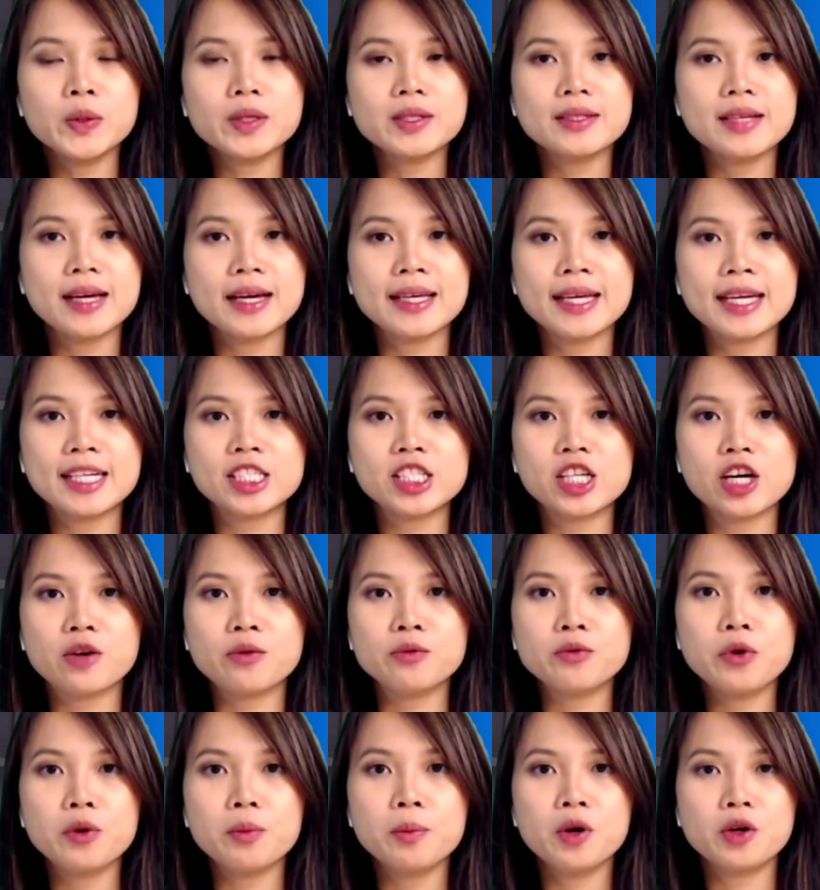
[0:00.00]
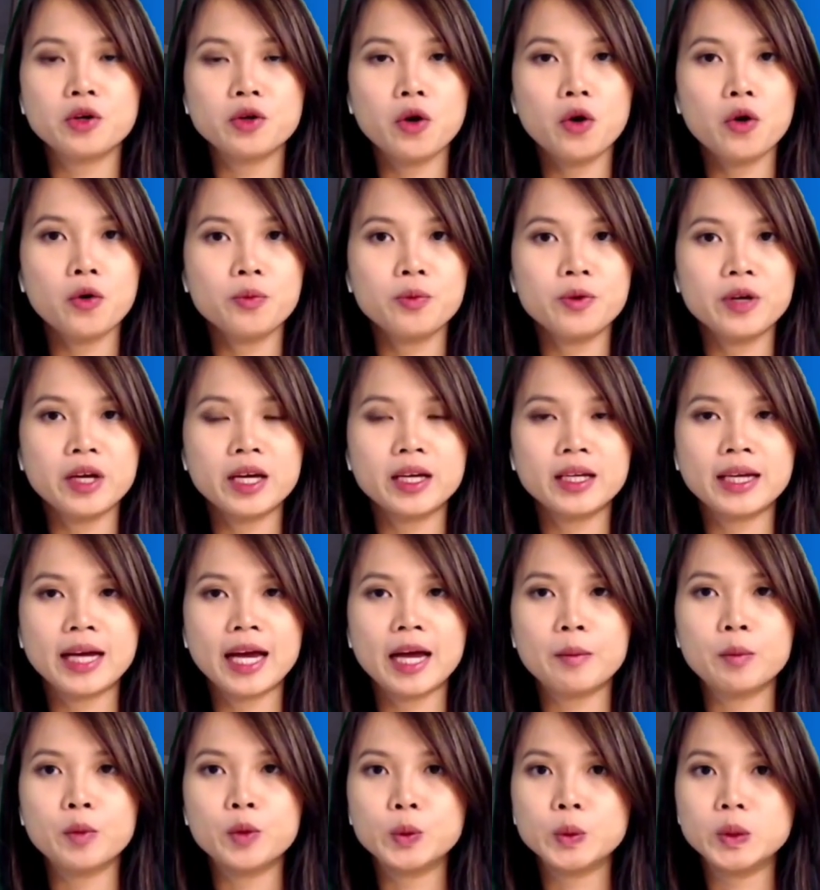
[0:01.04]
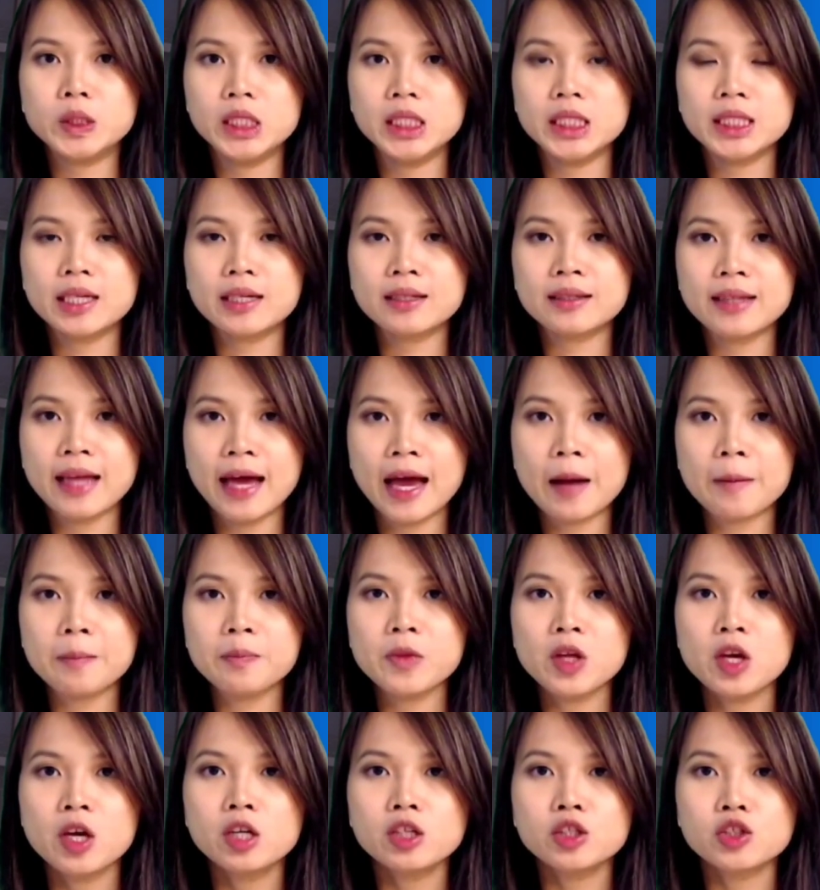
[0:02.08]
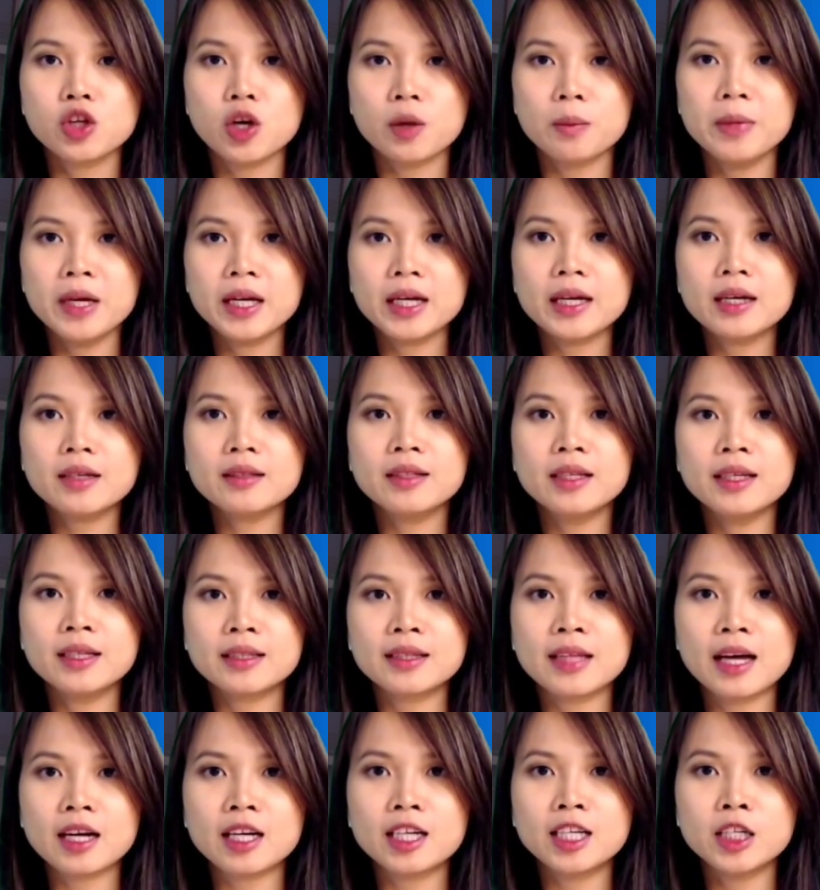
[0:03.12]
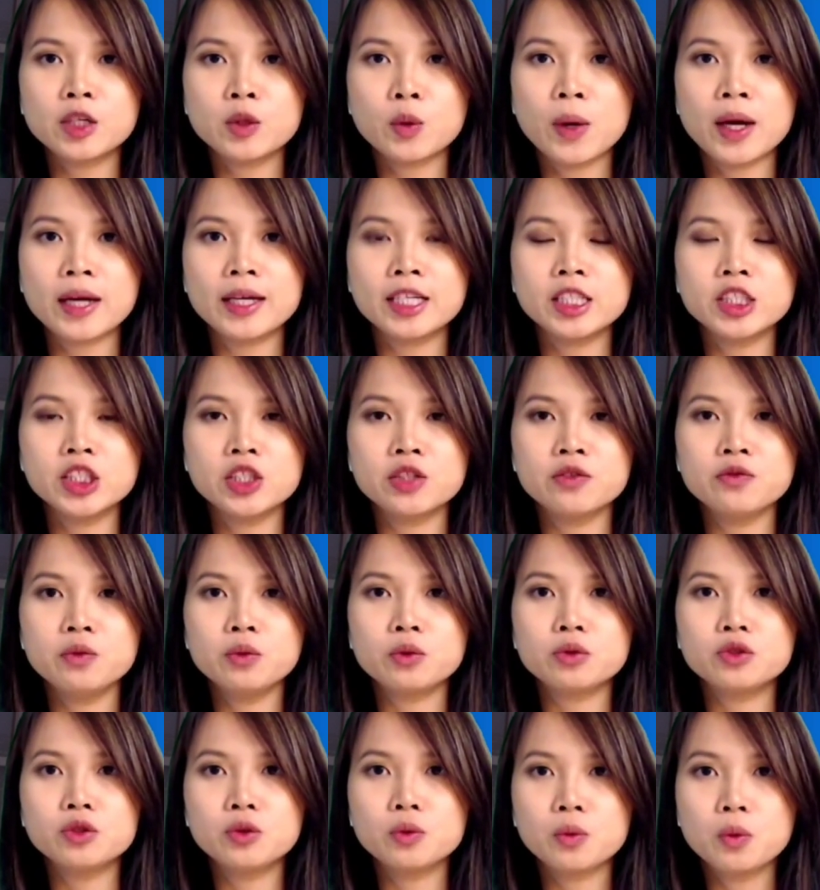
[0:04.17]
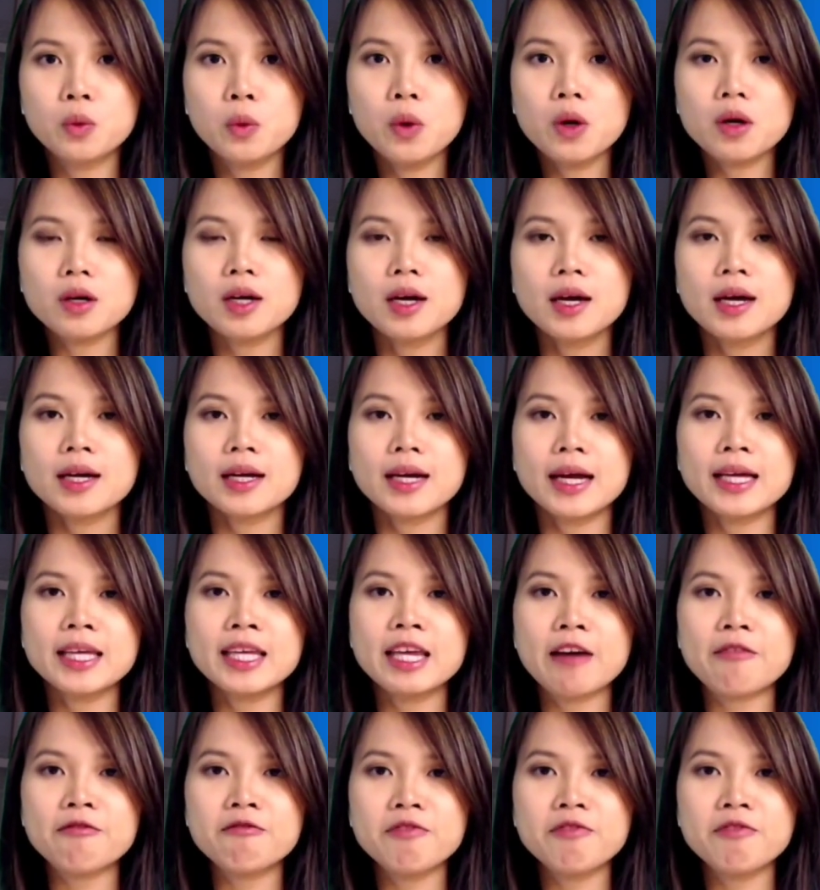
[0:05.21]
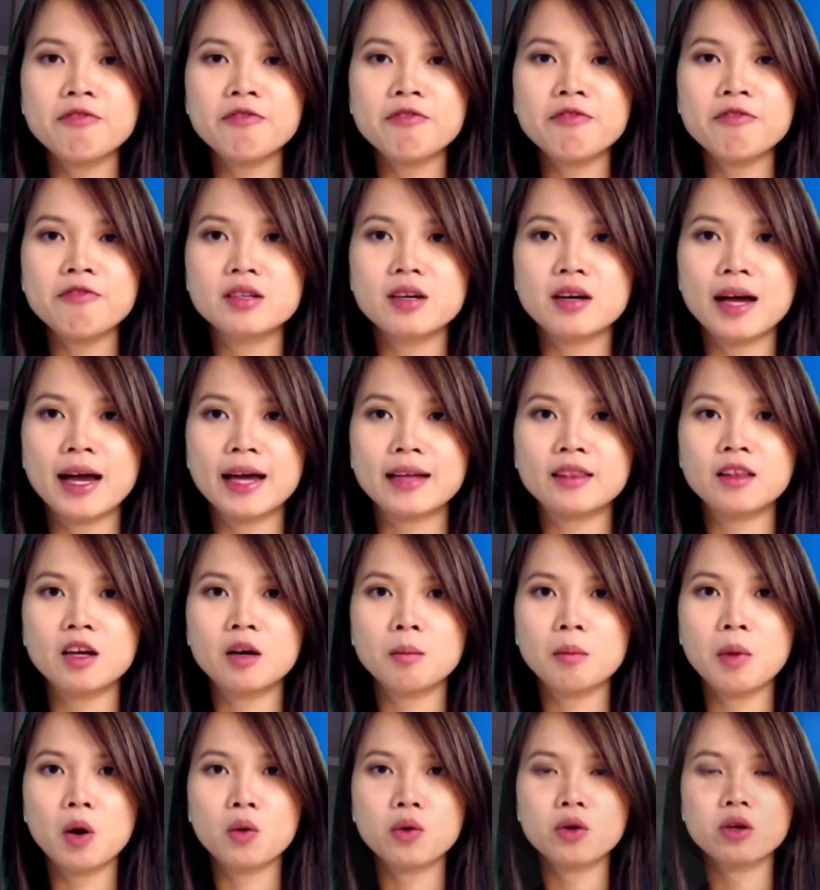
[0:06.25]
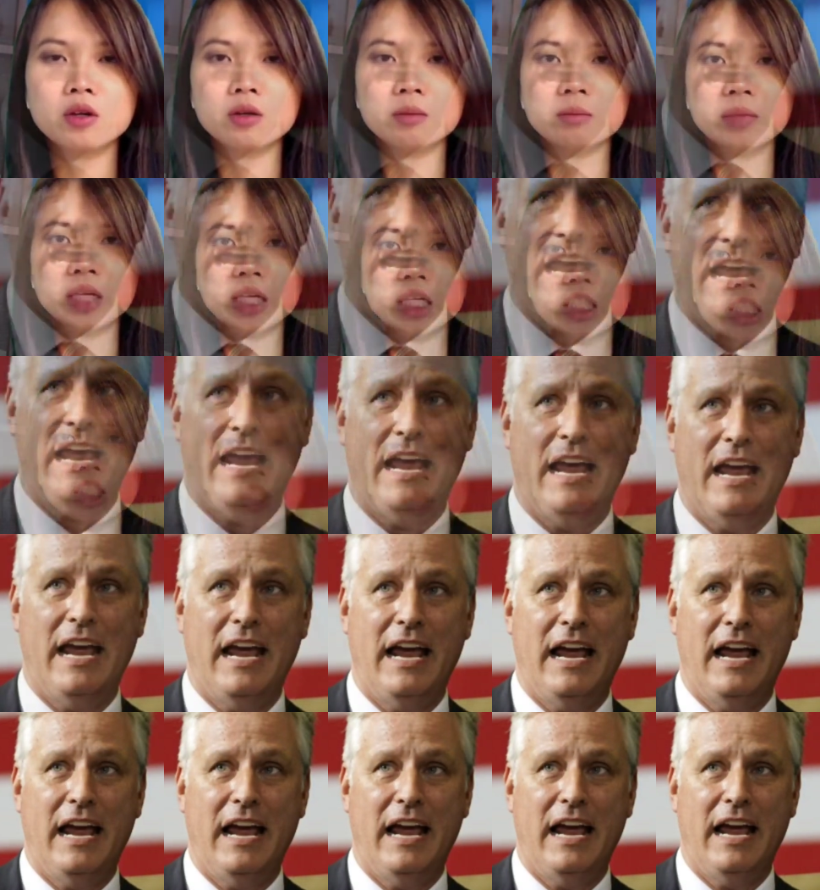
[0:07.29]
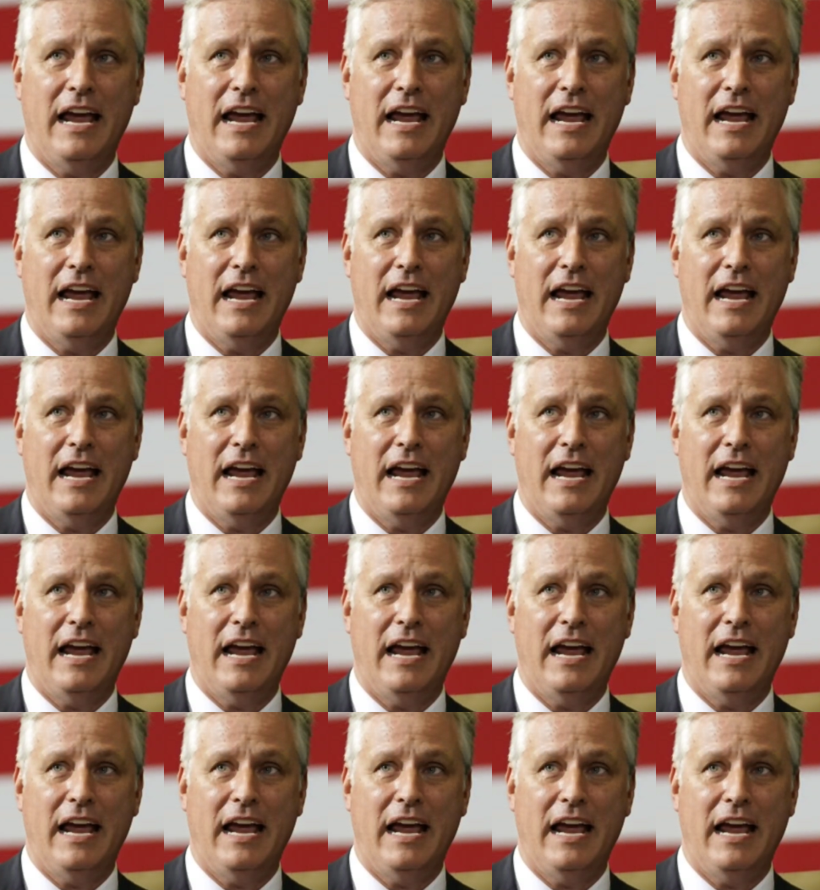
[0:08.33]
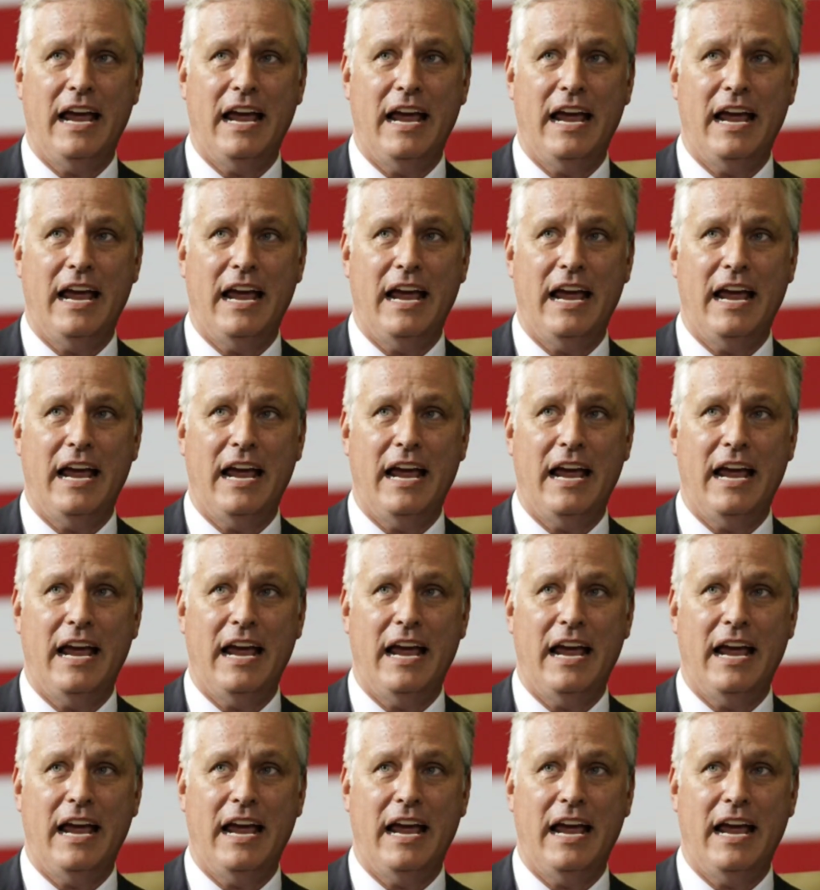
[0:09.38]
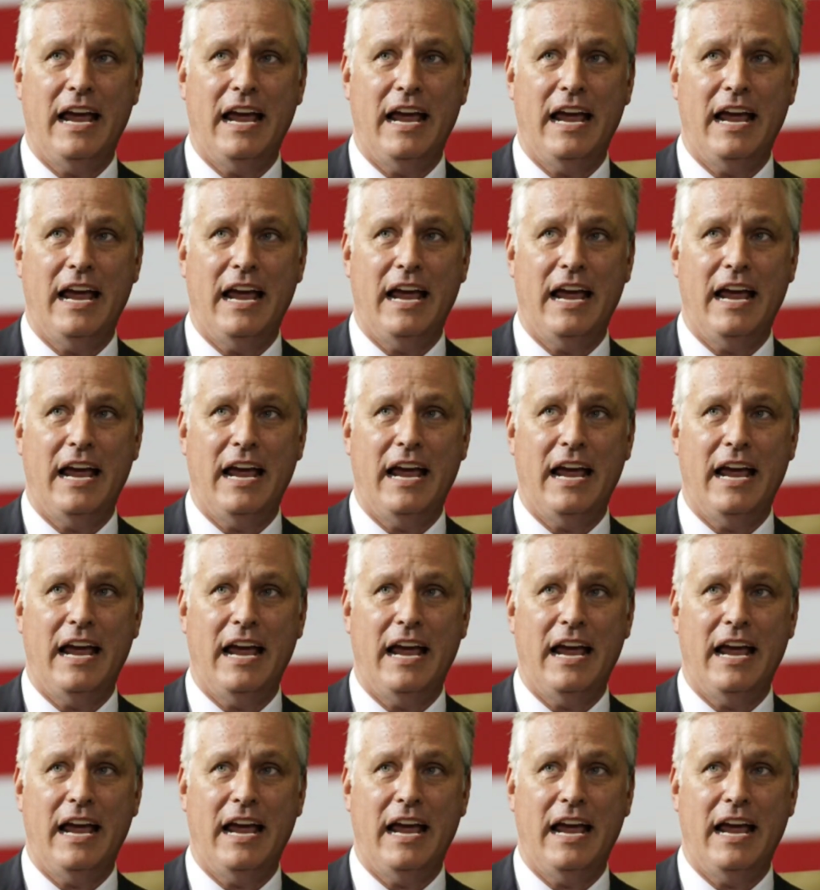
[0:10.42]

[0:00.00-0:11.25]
quốc gia Nhà Trắng Robert O'Brien ngày 9 tháng 8 cho biết các tin tặc liên quan đến chính phủ Trung Quốc đã nhắm vào cơ sở hạ tầng bầu cử Mỹ trước cuộc bầu cử Tổng thống tháng 11 năm 2020. Ông